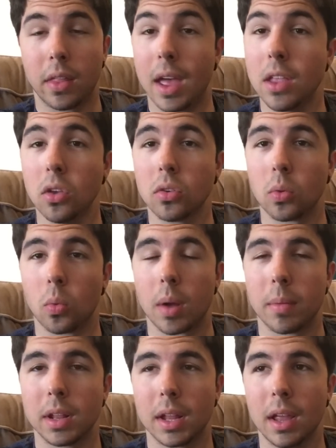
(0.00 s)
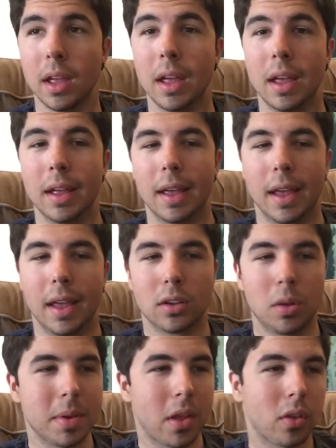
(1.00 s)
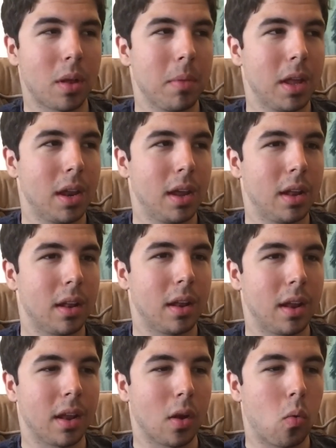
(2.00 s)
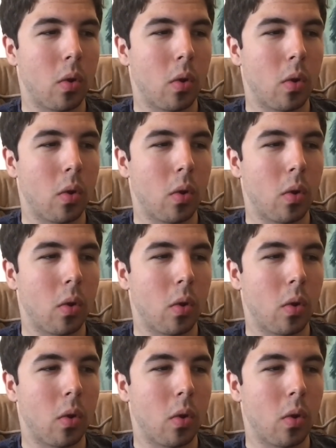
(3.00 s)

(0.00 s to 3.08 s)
año, seguramente. Eh, estoy pensando también en,